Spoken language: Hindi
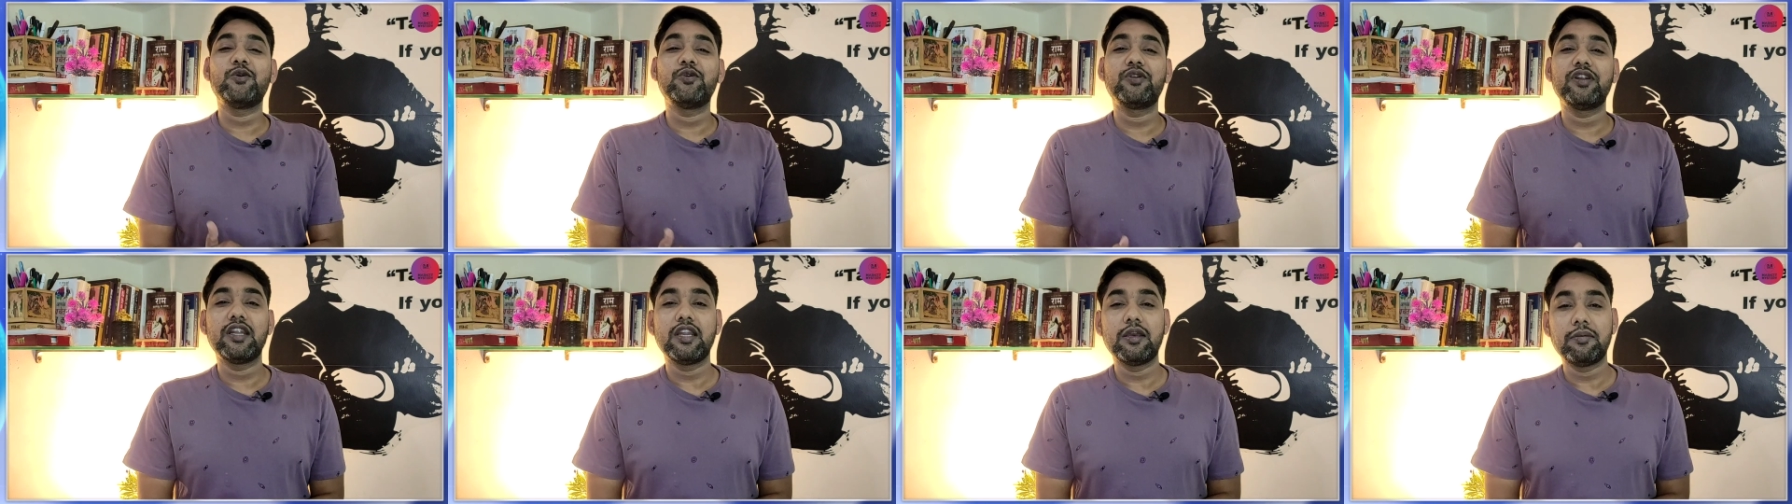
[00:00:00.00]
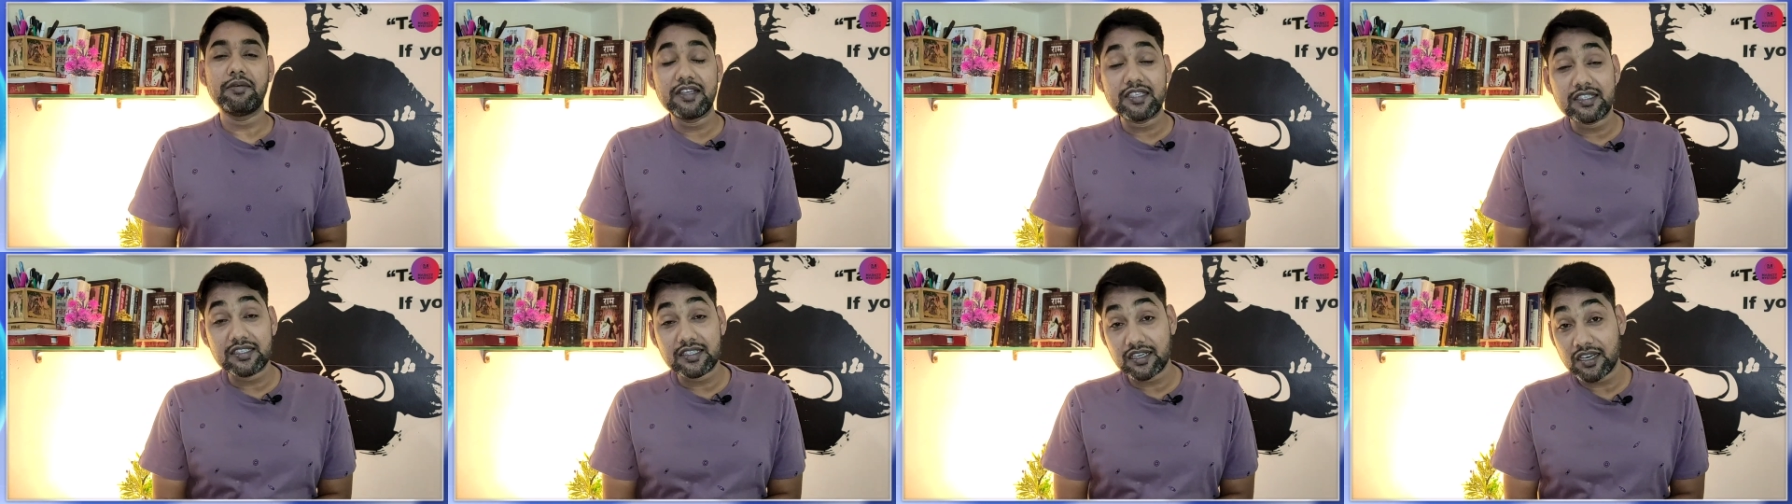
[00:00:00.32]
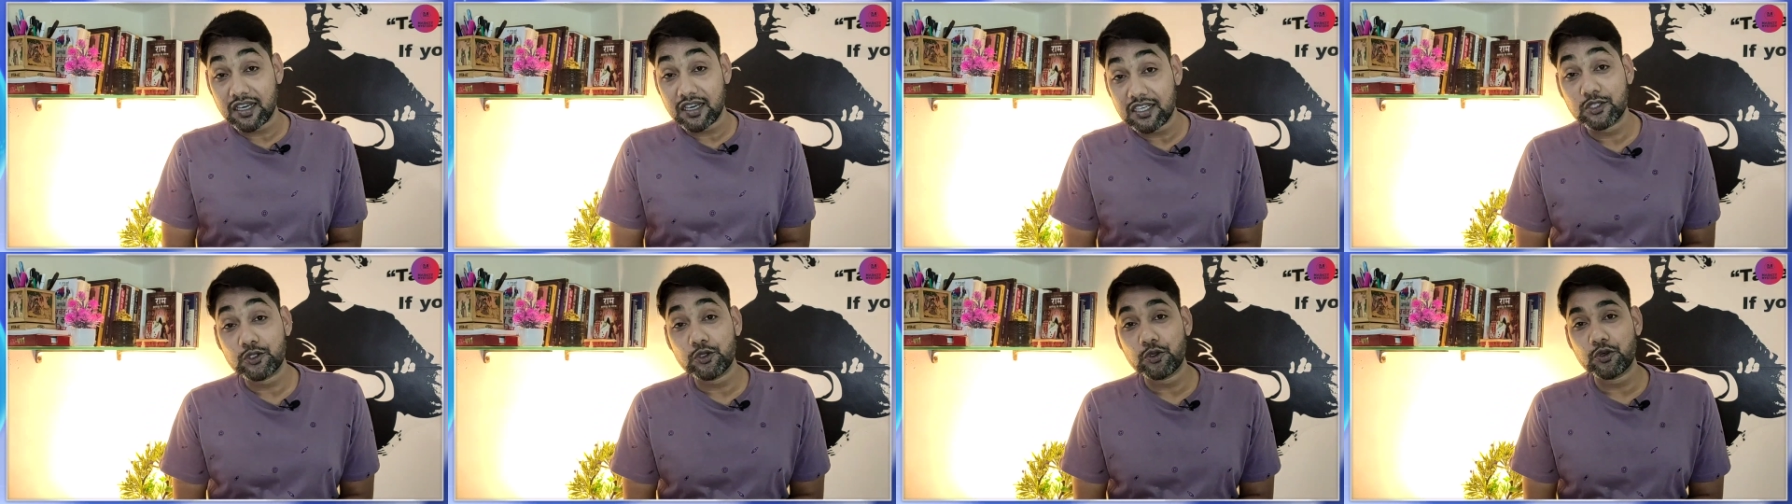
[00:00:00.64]
लोग निवेश
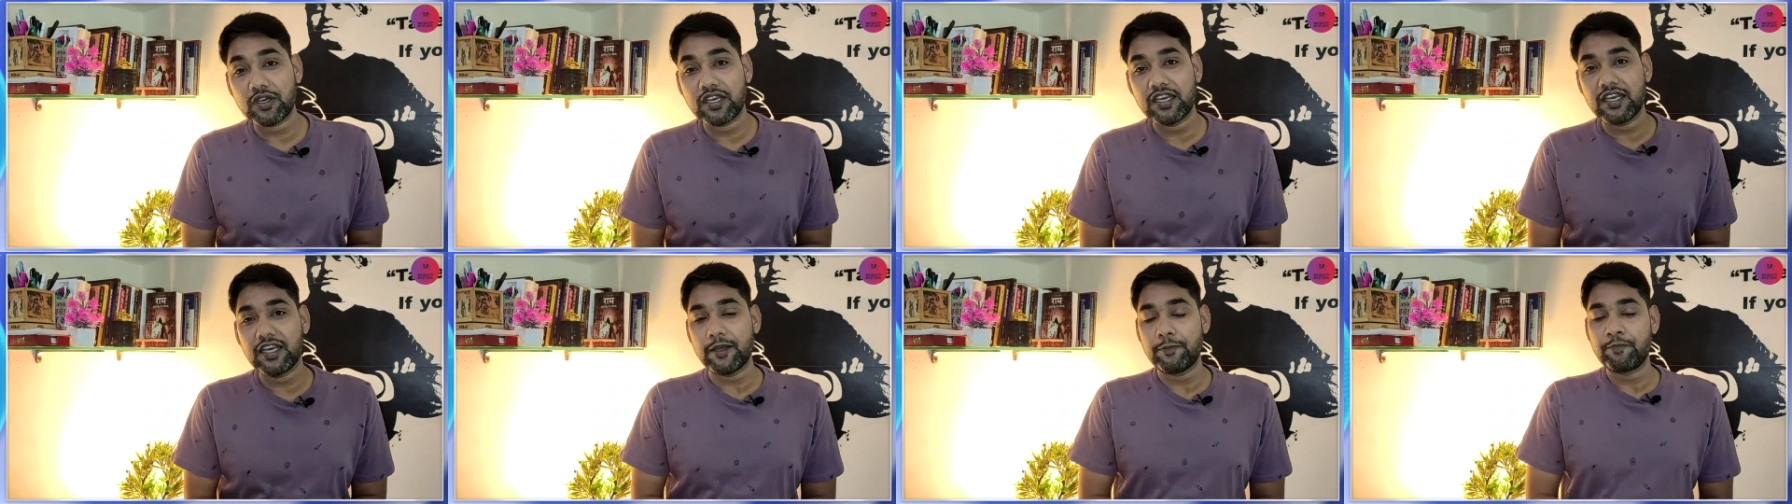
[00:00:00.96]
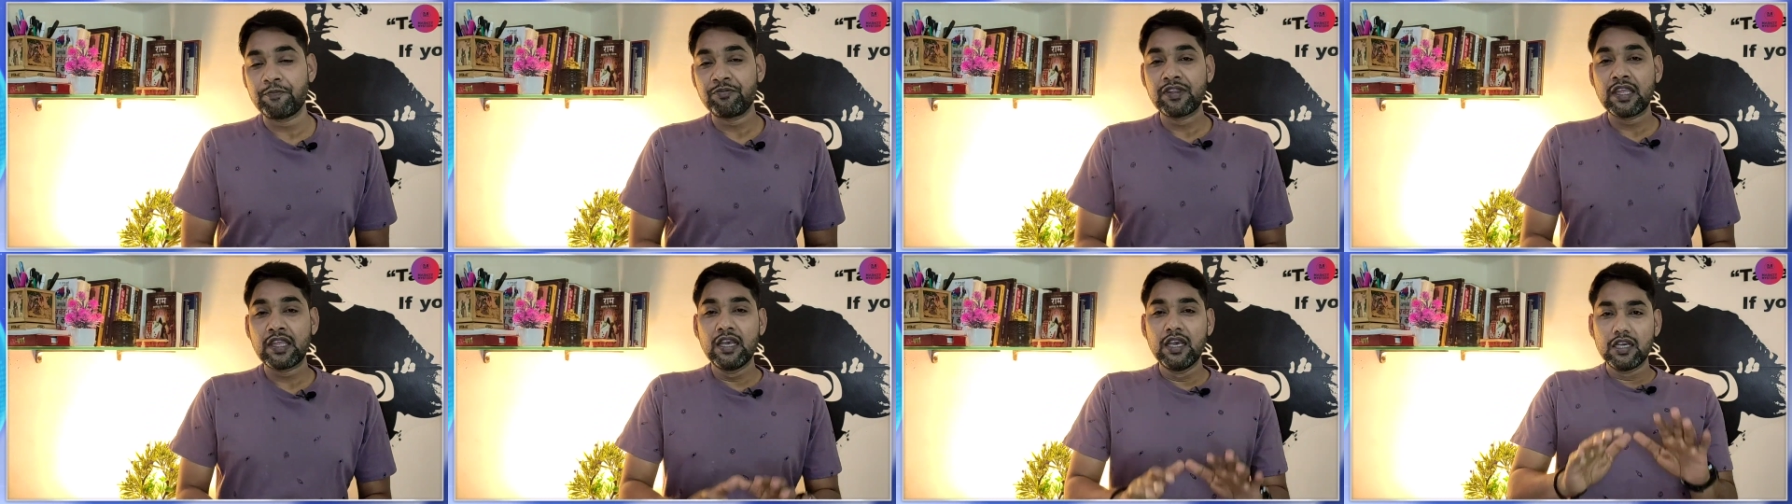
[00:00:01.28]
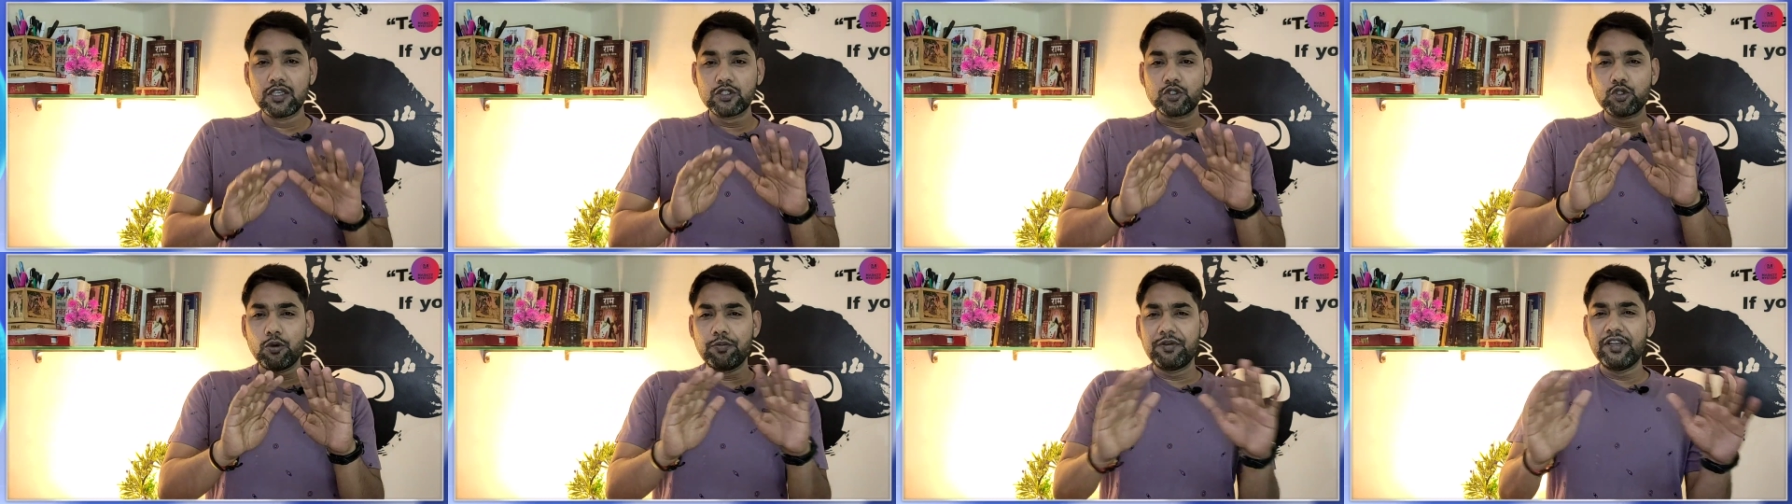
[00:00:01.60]
कर चुके हैं
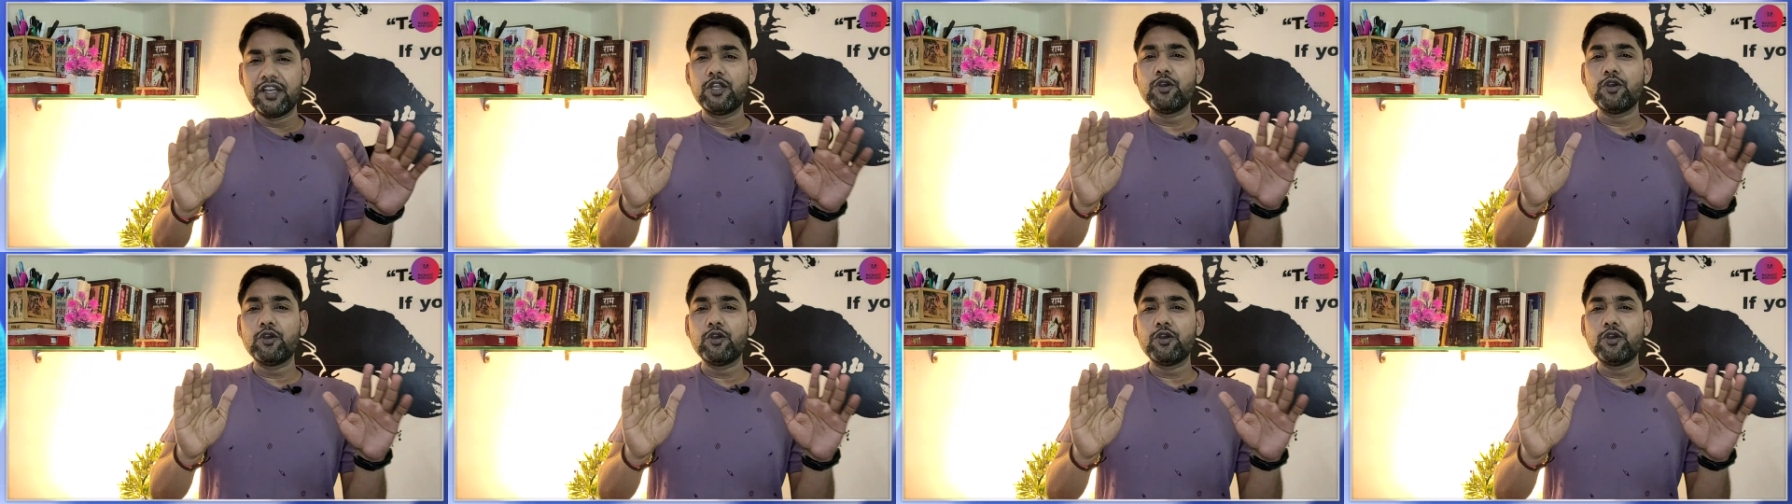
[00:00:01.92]
सो so,